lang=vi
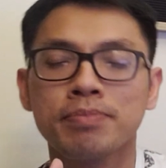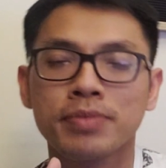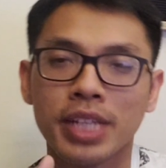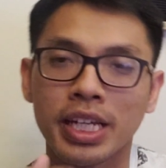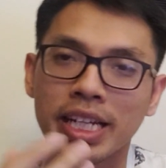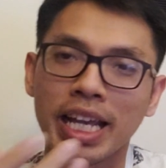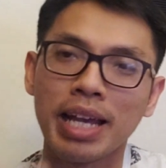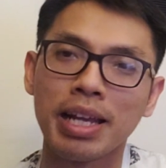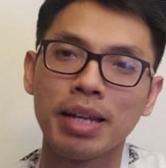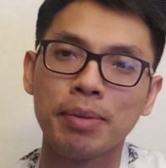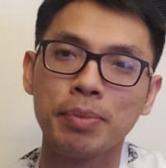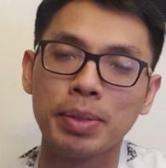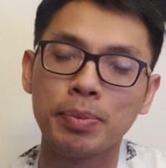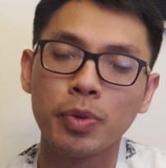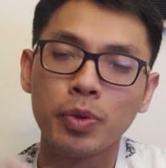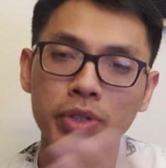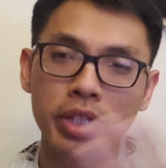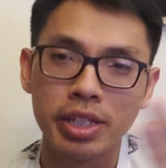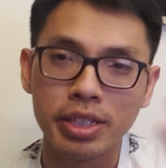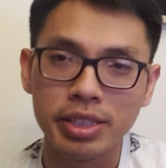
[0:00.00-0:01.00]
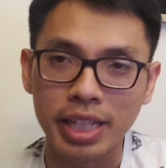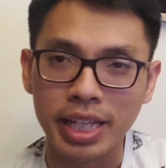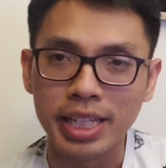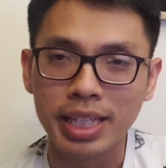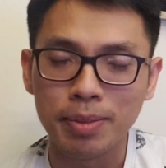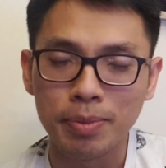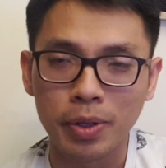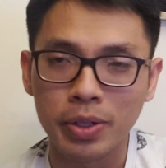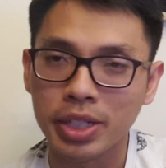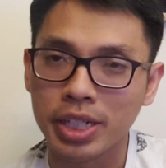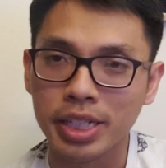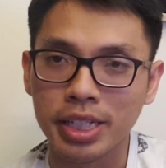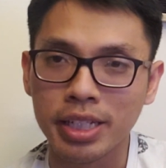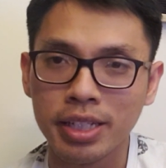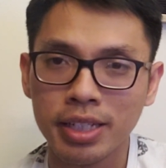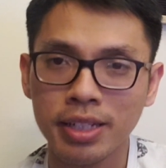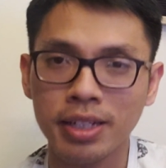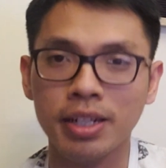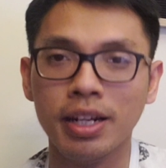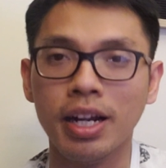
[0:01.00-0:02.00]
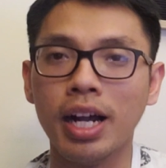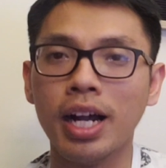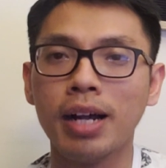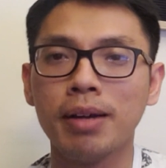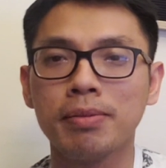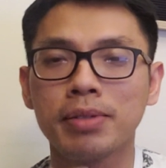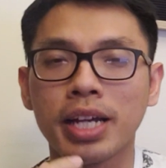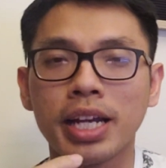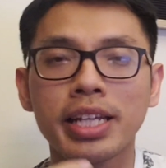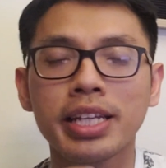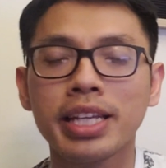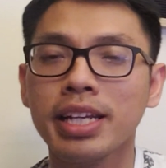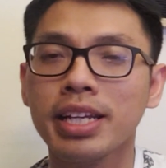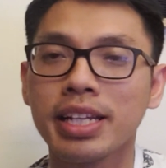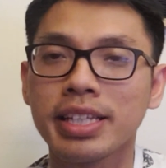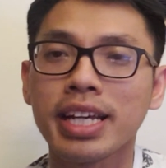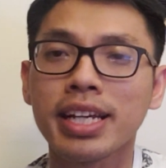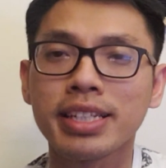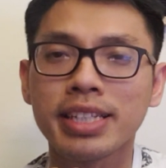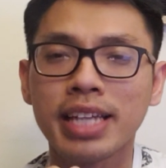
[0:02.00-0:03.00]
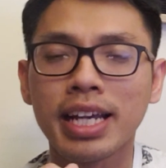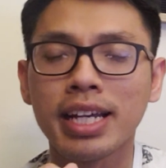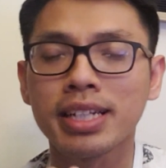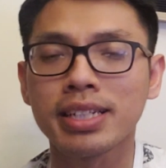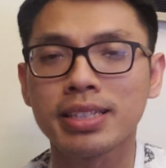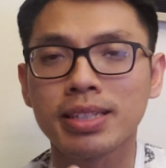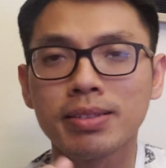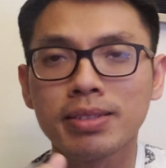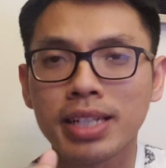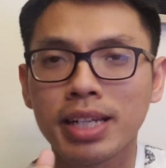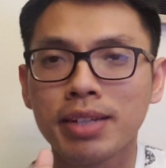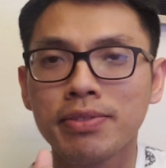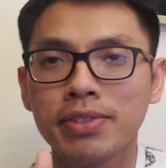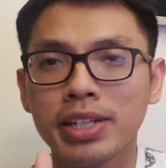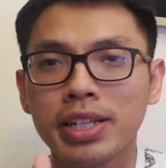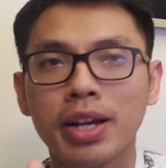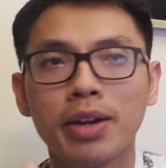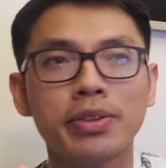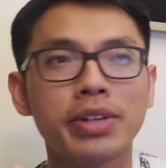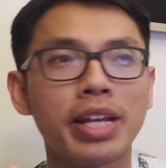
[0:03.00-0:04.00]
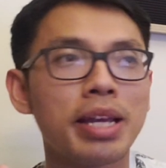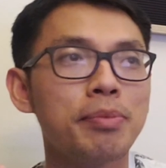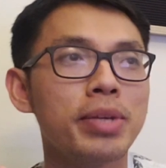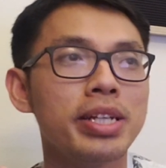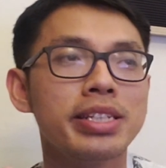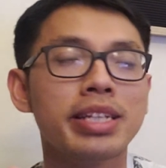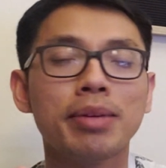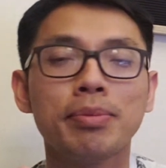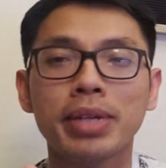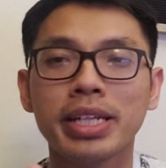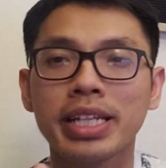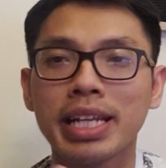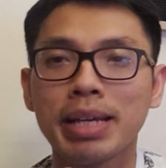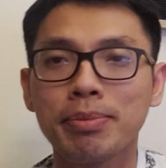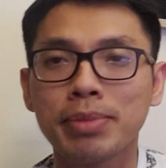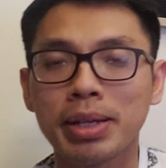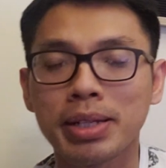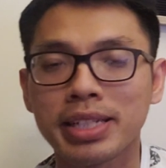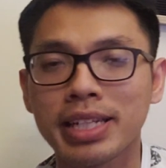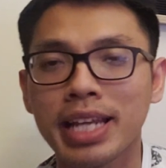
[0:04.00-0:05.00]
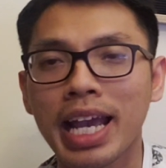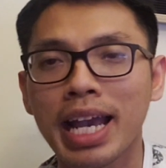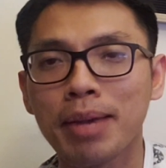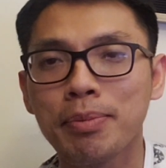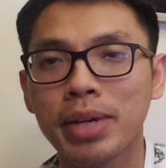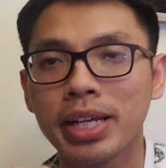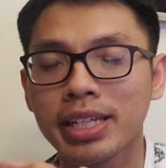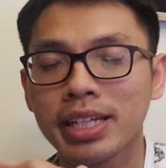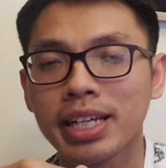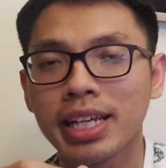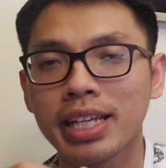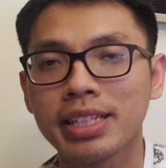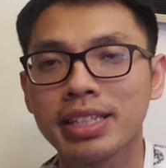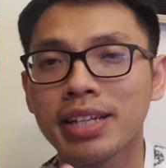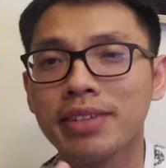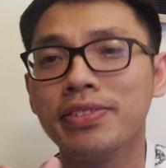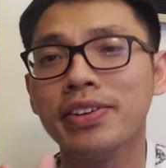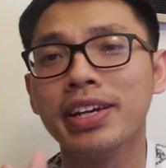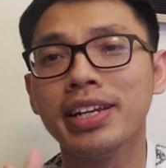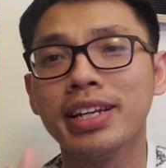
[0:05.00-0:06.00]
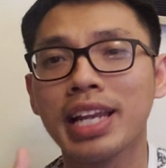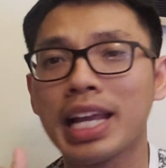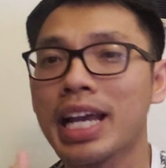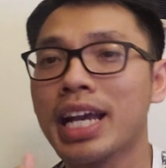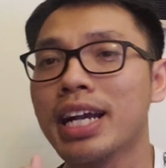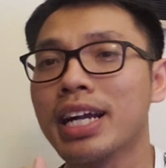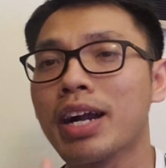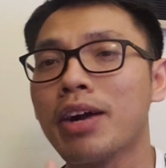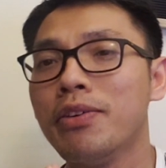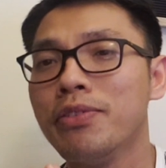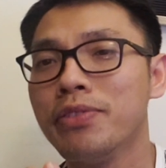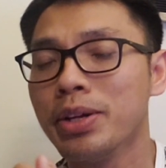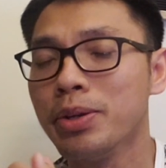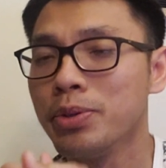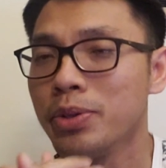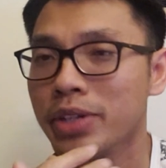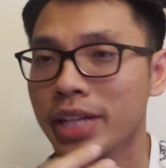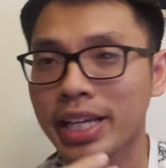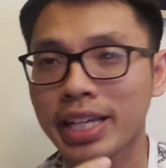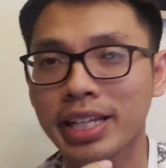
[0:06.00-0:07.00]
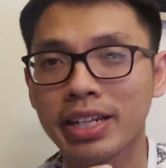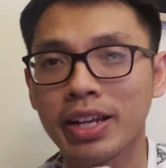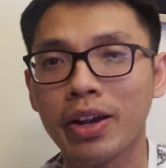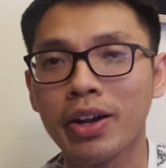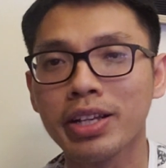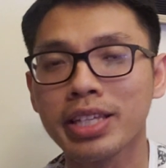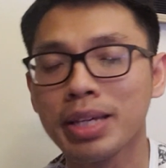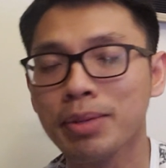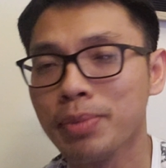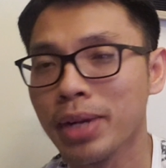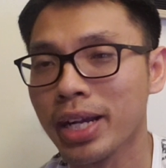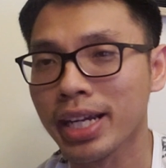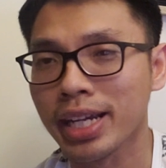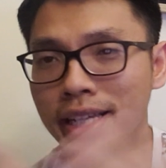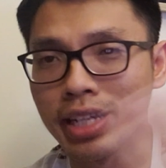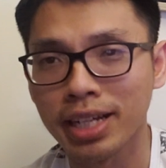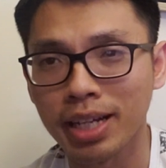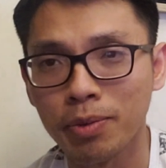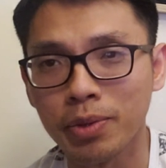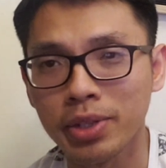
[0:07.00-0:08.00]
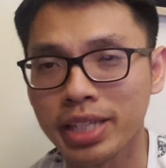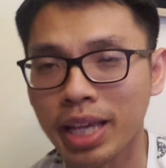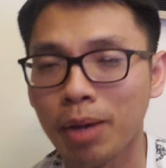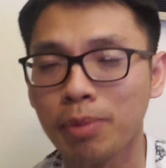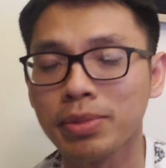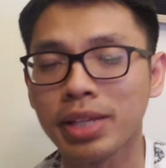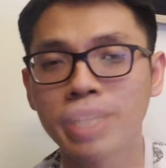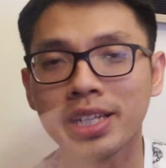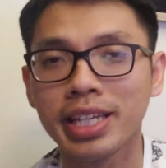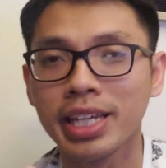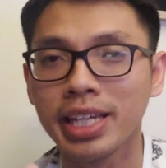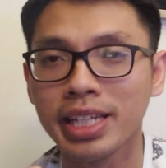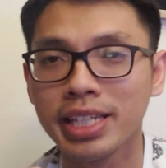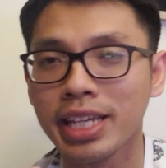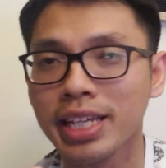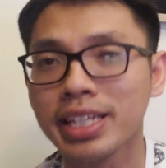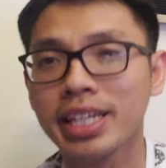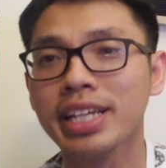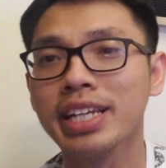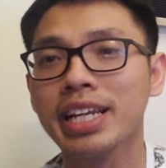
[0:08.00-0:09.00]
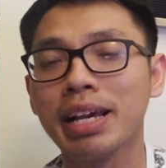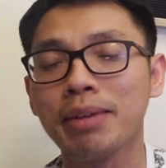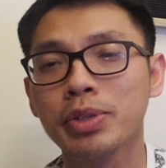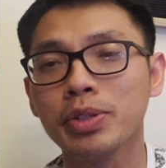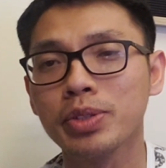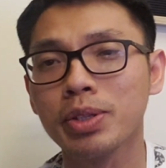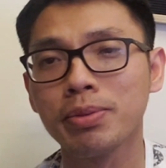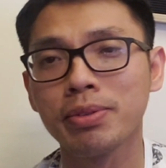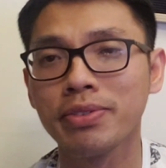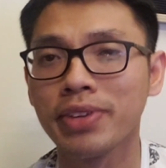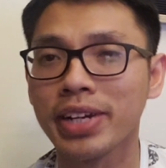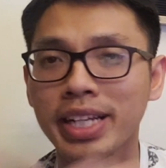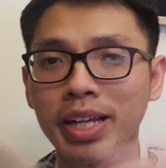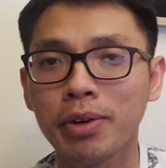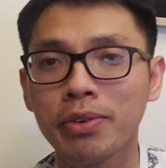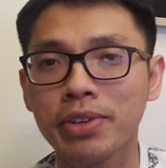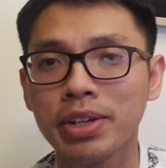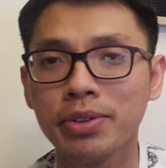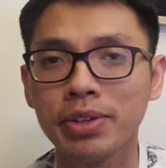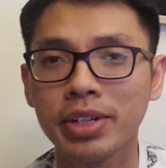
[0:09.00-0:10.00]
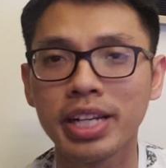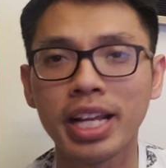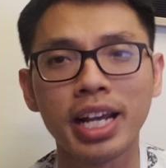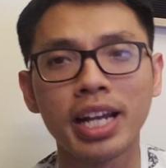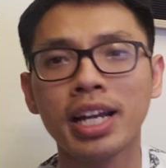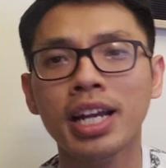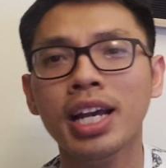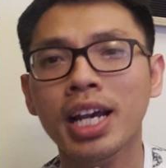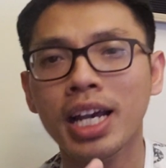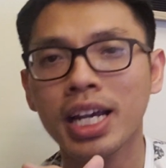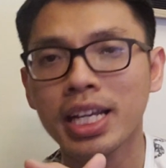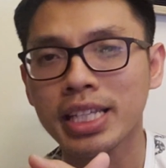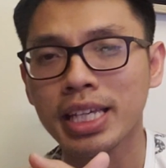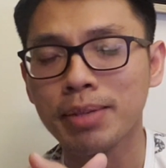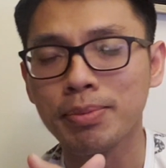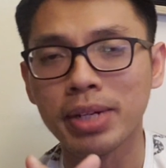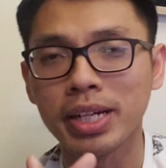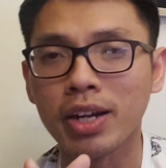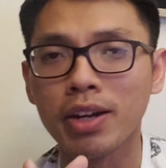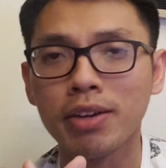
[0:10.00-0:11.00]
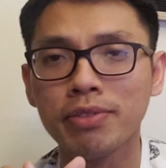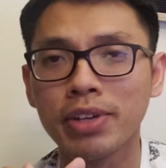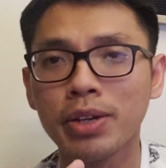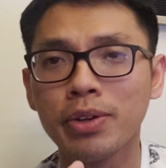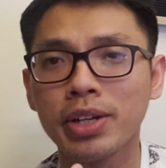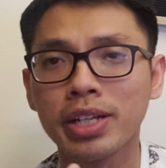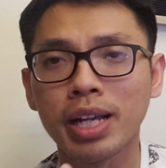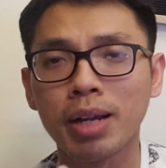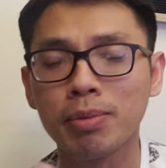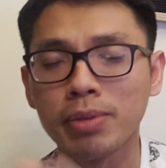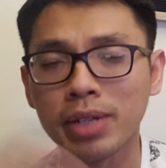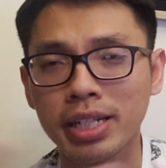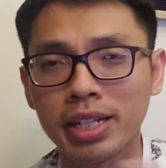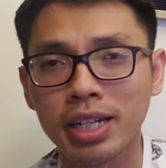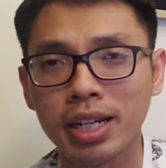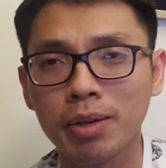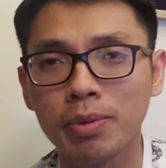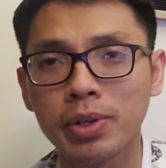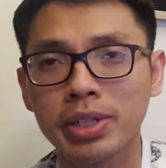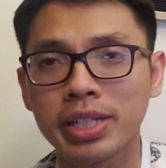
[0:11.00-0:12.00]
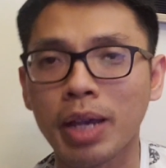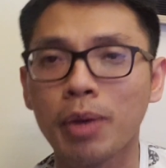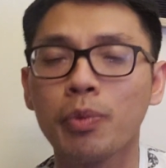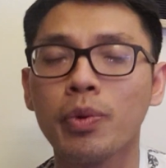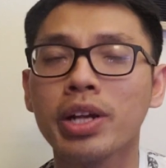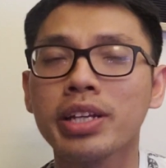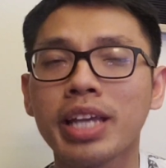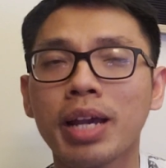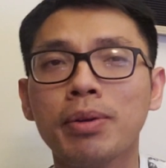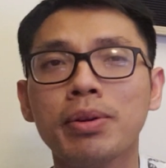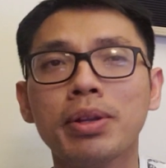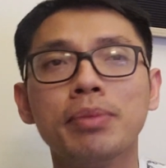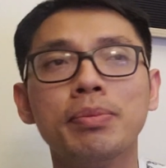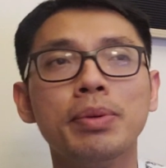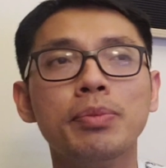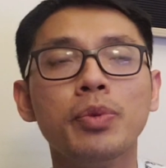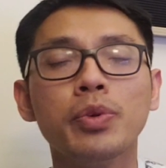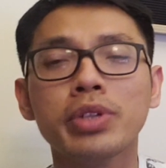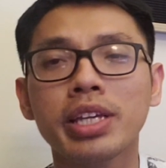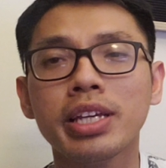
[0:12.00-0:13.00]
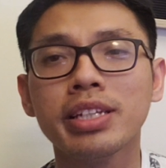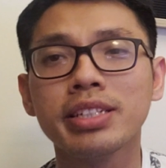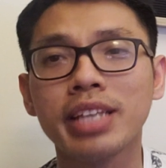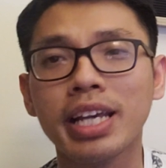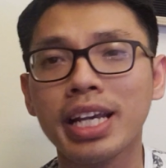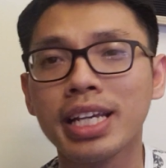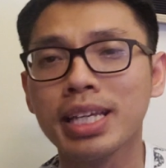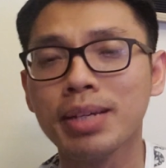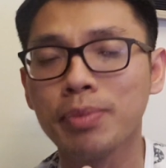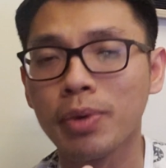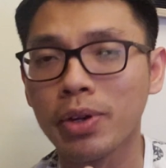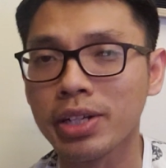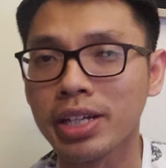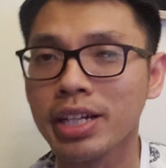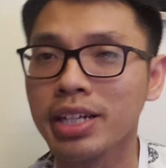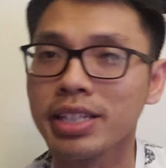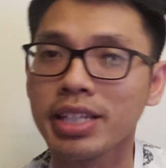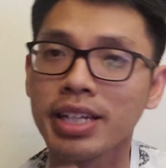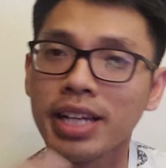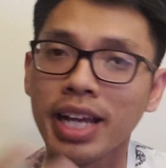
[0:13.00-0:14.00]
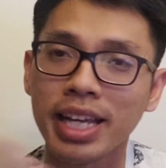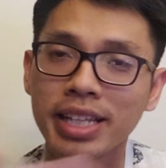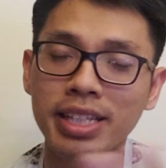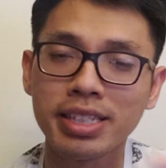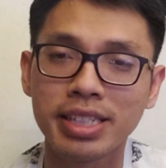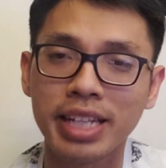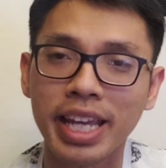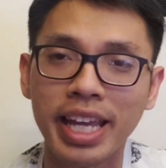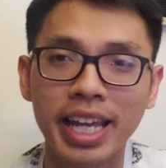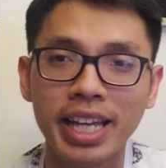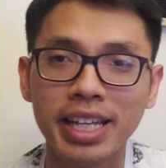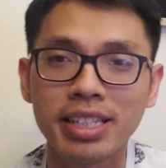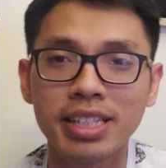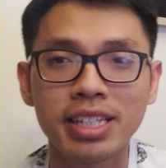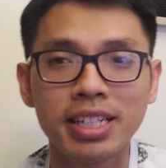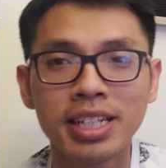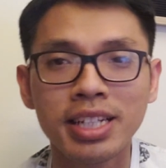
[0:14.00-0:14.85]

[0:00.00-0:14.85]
thành ra là mình muốn chia sẻ với mọi người đó kể như là chắc chắn cái video này mình sẽ bị ném gạch đá bởi những entertainer là câu view rồi này nọ nhưng mà cái đó không quan trọng tại vì dĩ nhiên làm youtube là phải câu view rồi đó nhưng mà có view hay không cái đó không quan trọng quan trọng là mình muốn chia sẻ với mọi người những ai thích nghe